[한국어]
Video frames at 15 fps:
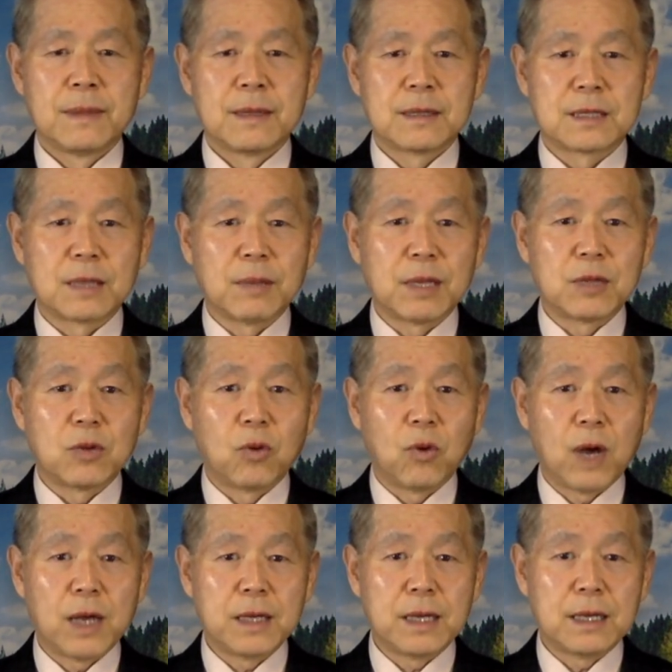그 다음에
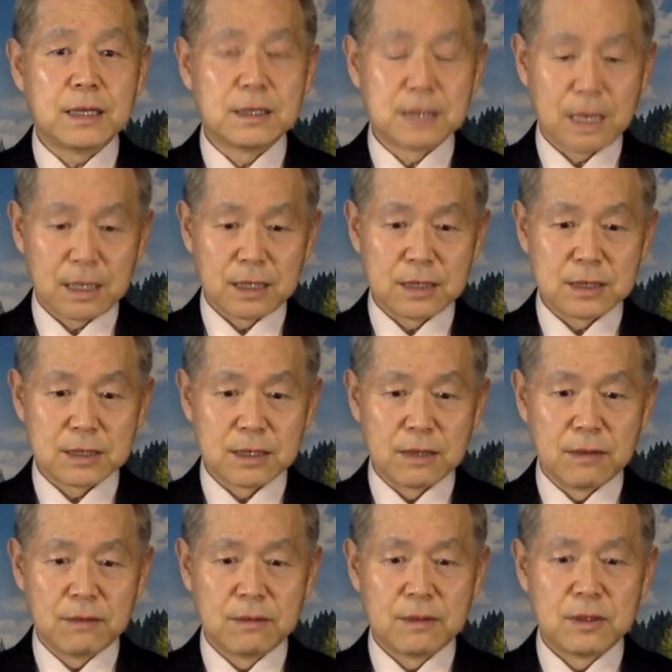노아의 언약이
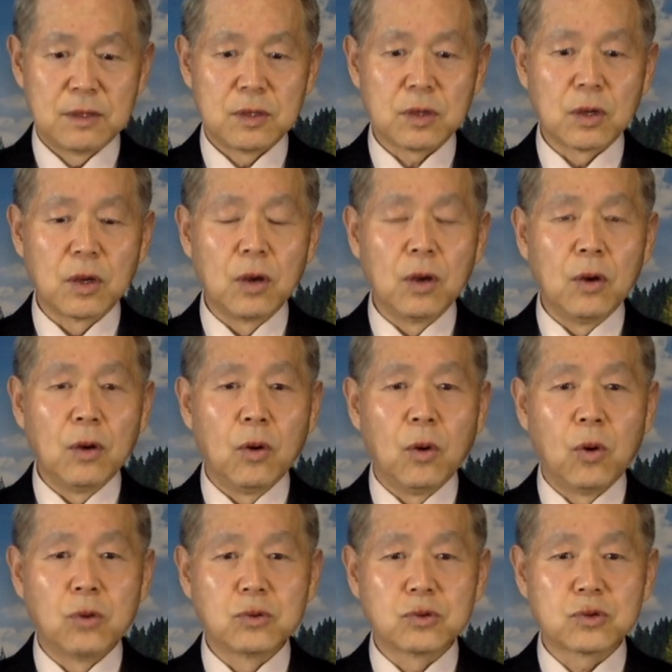있어요.
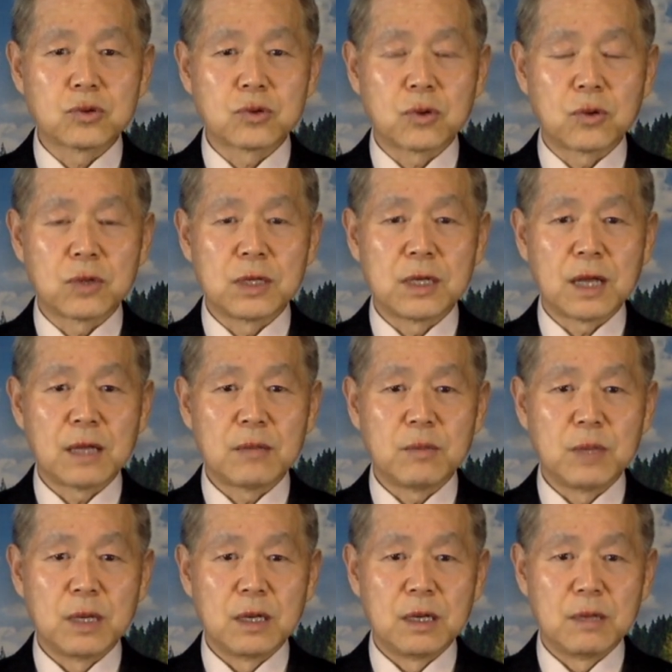홍수로
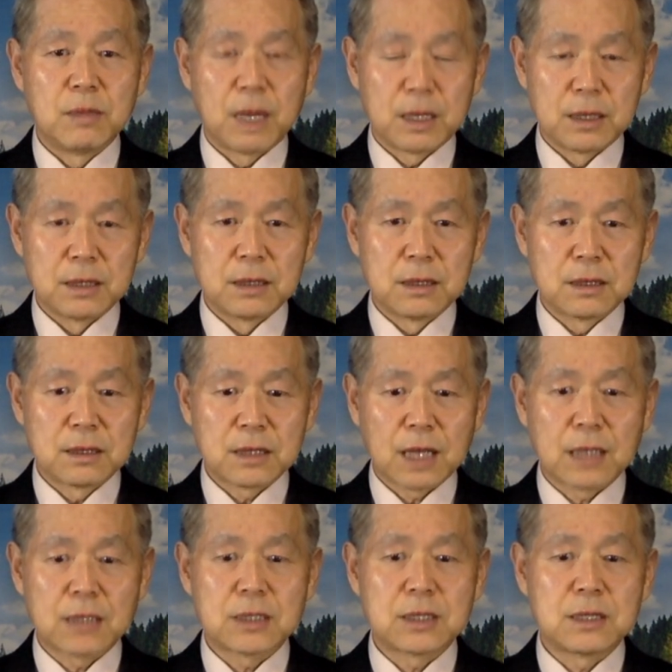인한 멸망은
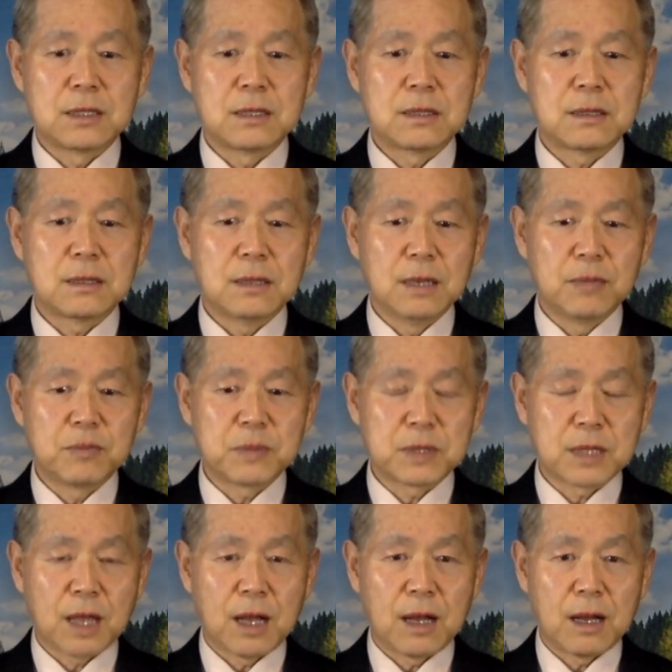다시는
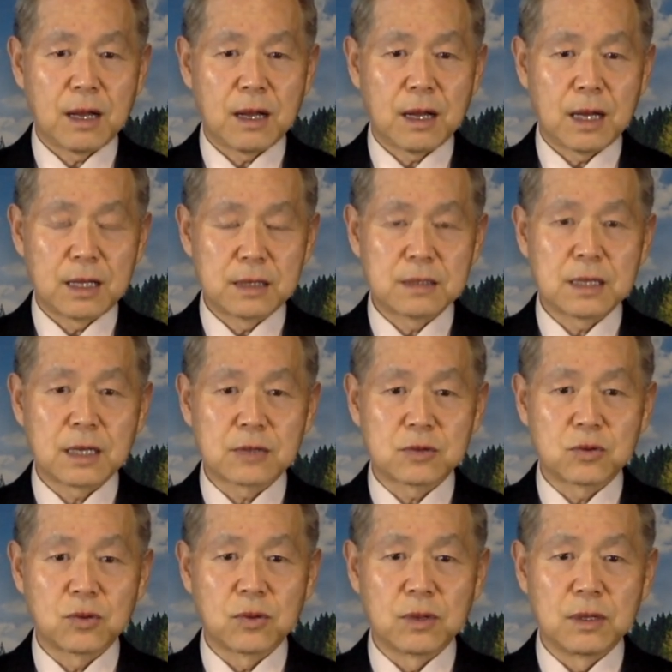없다 하는
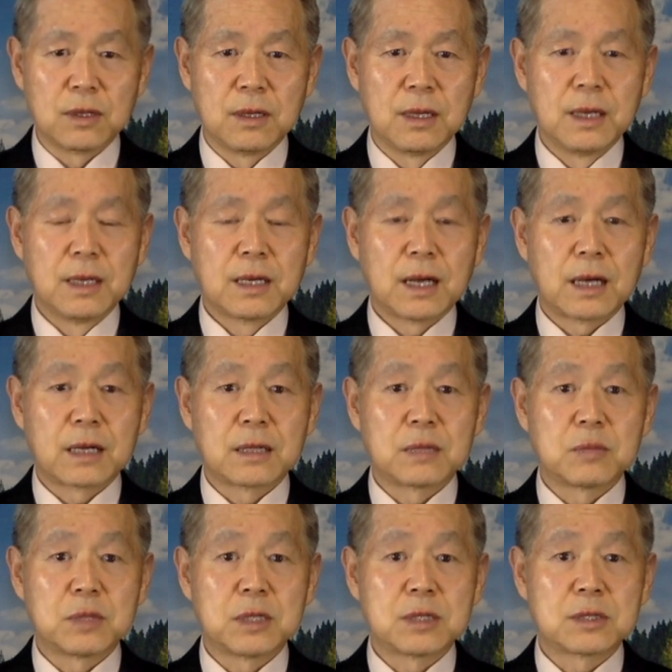약속을
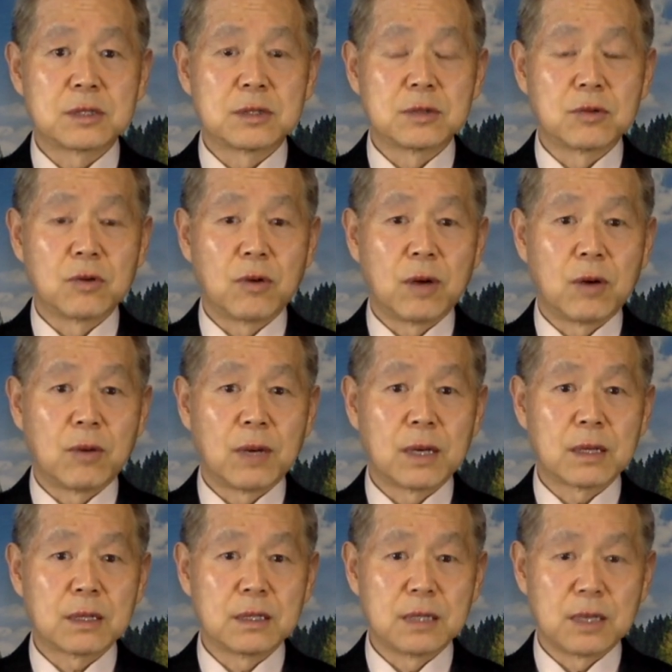하나님께서
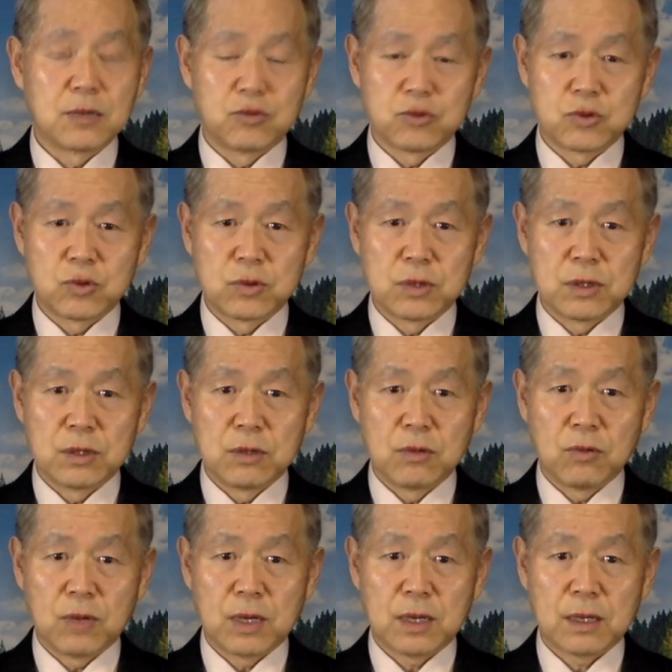노아와 그의
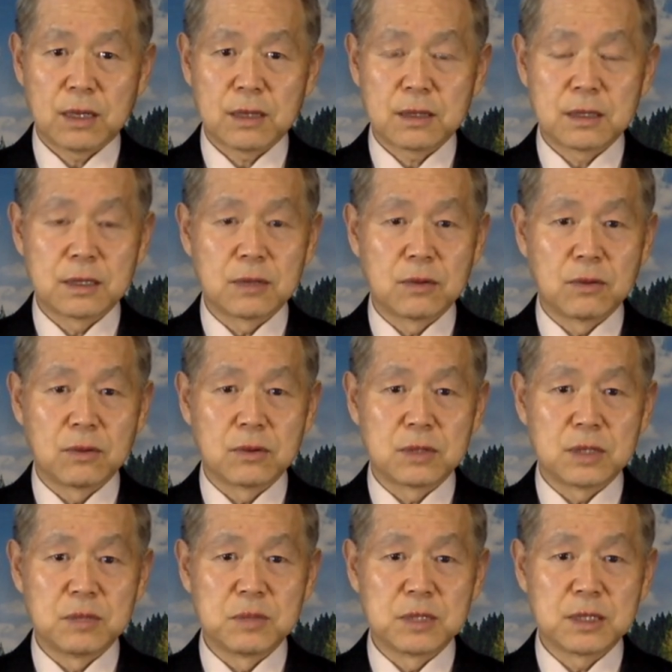후손들과 그리고
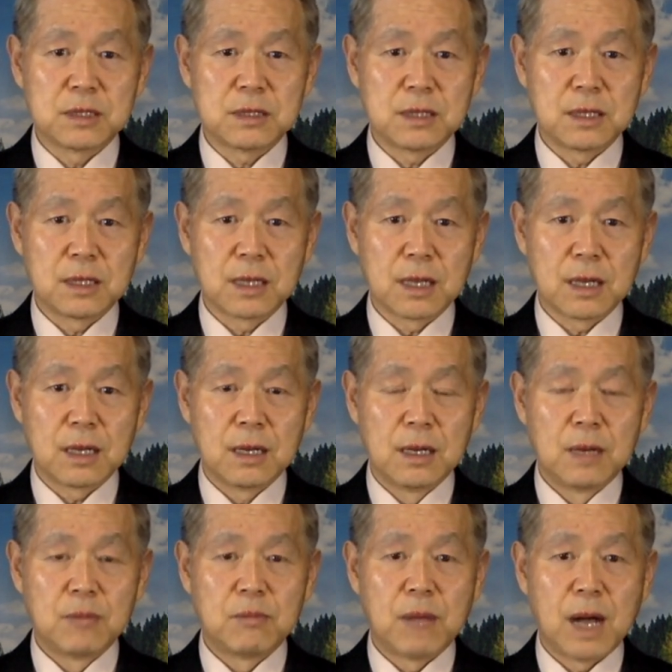짐승들에게
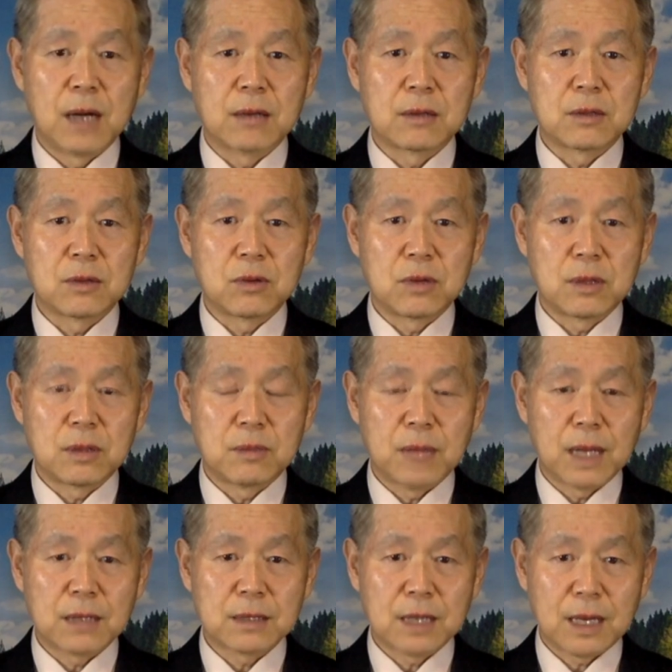
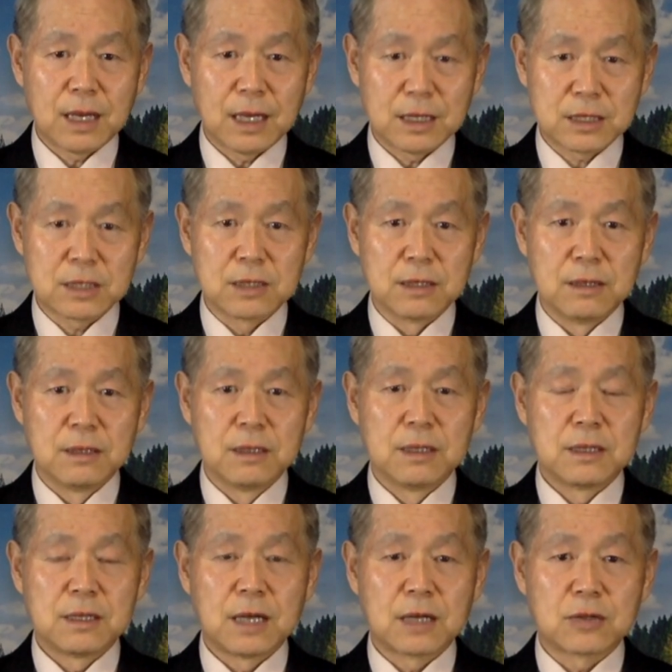망라, 해서
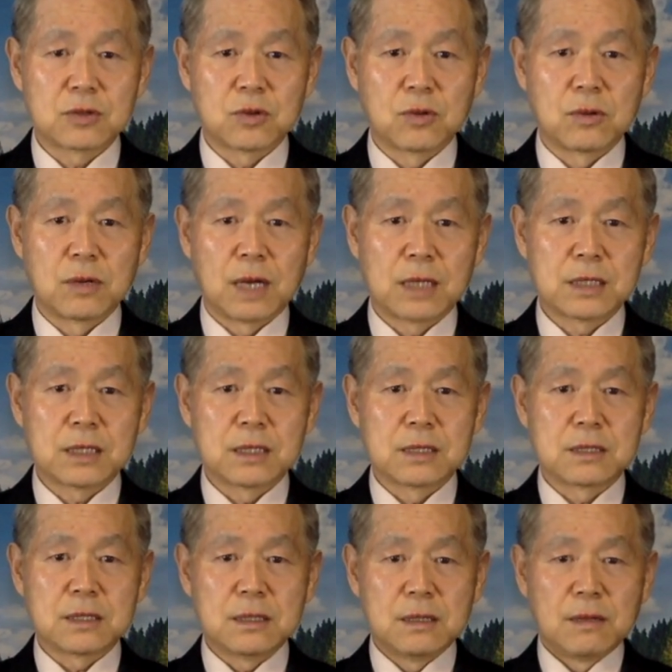약속을 하신
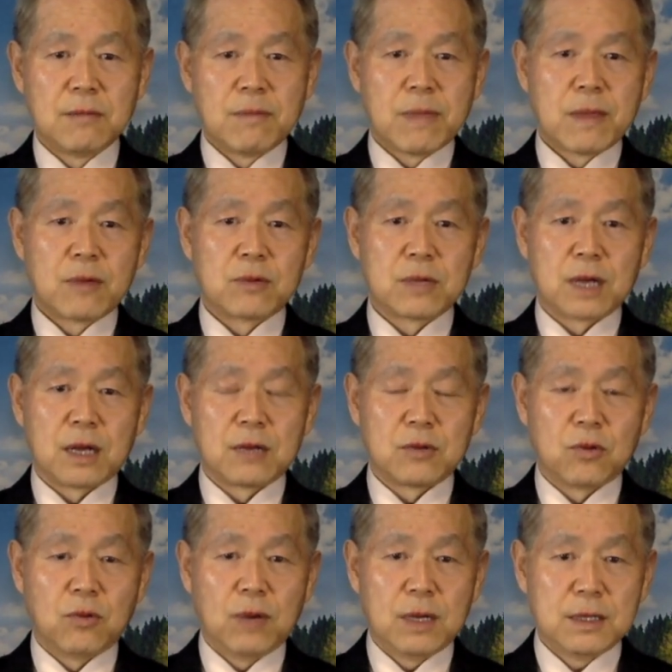것을 우리가
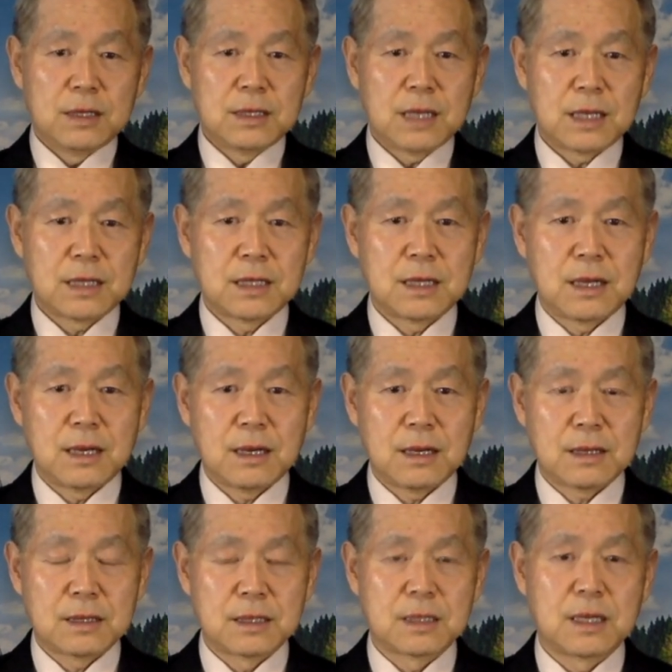노아
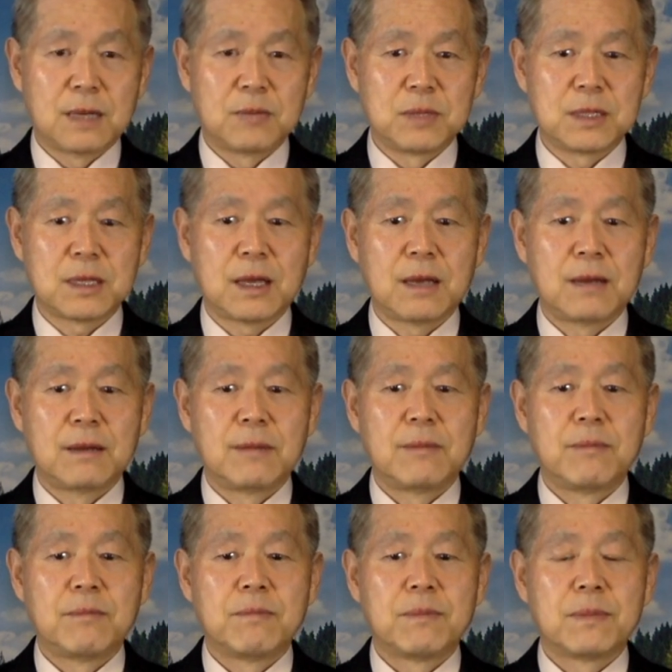은약이라 그렇게 합니다.
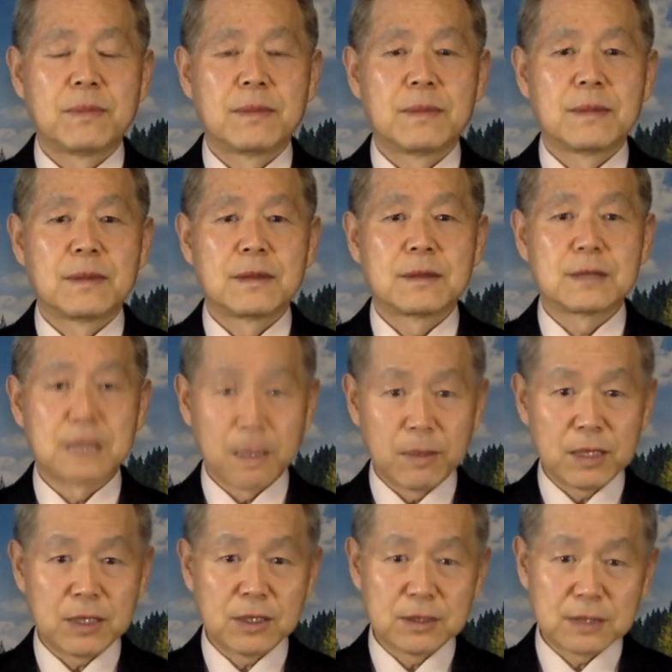그
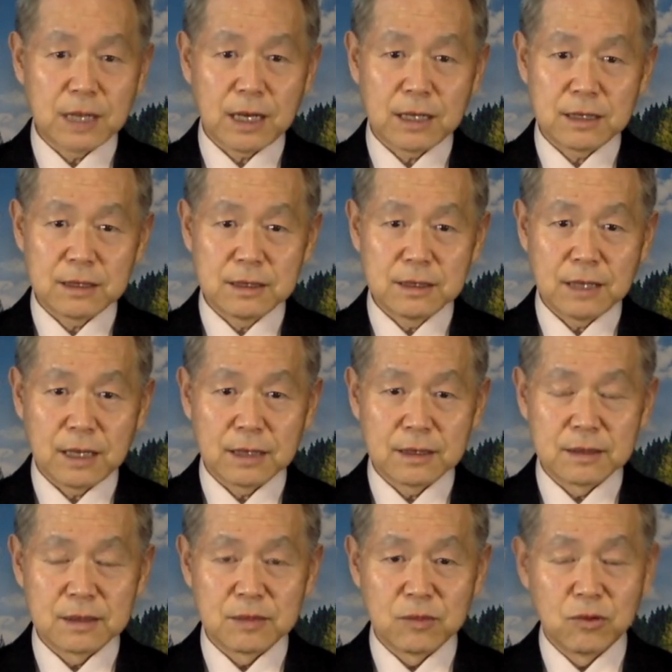다음에 등장하는
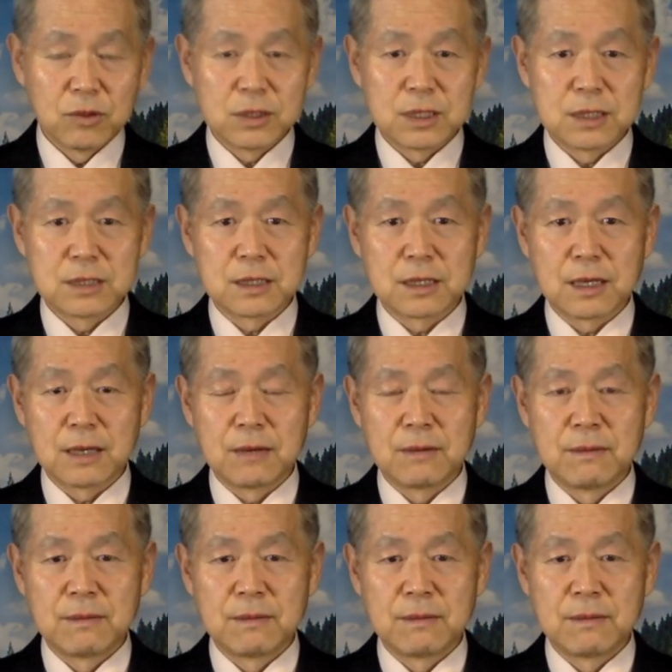은약은 무엇이 있을까요?